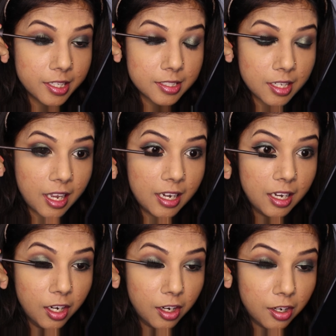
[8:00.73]
थिंग्स आई
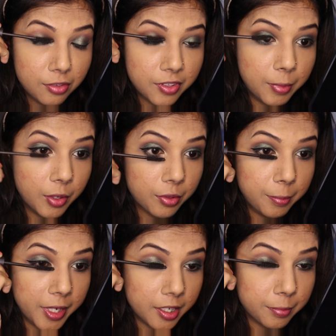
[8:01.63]
लव
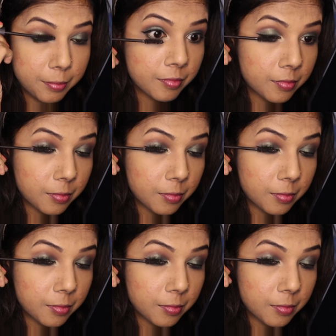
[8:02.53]
अबाउट मेकअप